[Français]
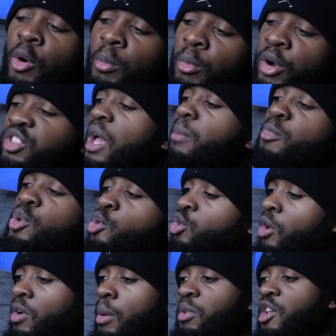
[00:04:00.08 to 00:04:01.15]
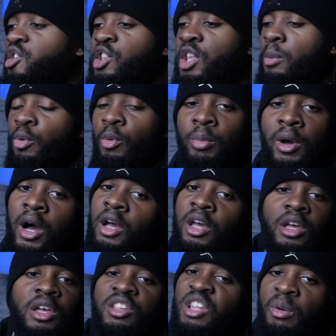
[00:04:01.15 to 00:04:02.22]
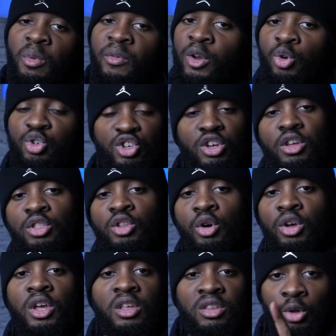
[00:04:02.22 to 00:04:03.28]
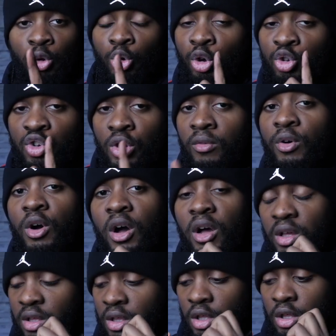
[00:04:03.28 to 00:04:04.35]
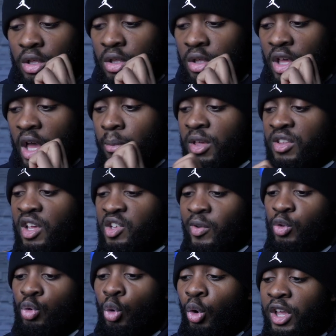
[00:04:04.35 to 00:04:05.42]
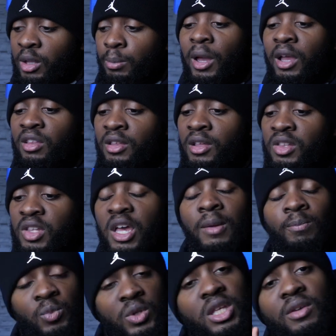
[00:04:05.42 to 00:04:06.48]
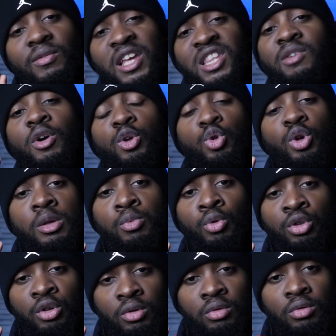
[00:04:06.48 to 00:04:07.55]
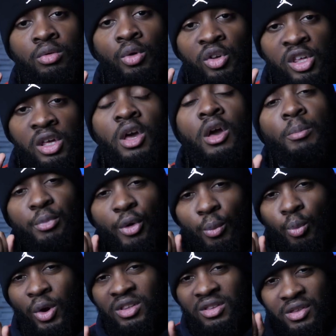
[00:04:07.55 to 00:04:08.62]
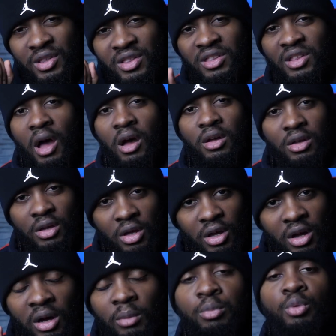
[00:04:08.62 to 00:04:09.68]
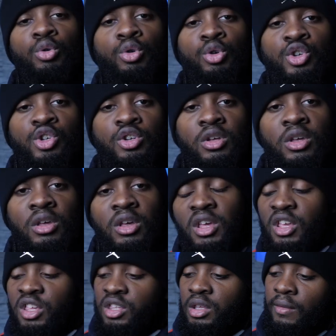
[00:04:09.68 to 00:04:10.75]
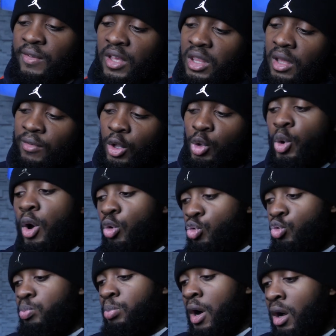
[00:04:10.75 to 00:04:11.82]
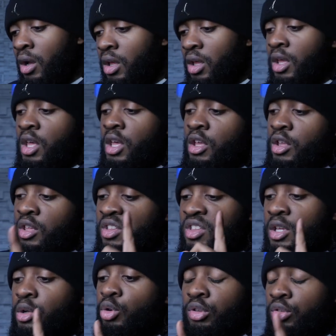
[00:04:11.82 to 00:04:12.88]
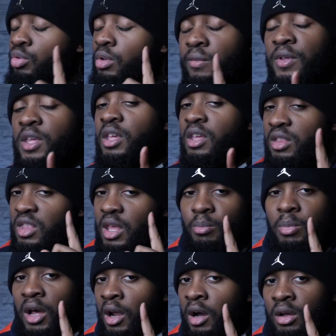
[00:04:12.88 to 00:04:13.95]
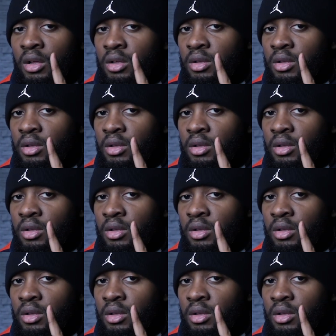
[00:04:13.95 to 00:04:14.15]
en mode à minute, tu envoies un message, il te répond pas, c'est un mauvais coach. Non, c'est que quand tu vas voir un message avec une requête précise, il va savoir te répondre. ok Pour moi, c'est ça, un bon coach. Qui vienne avec toi ou pas, si le suivi n'est pas là,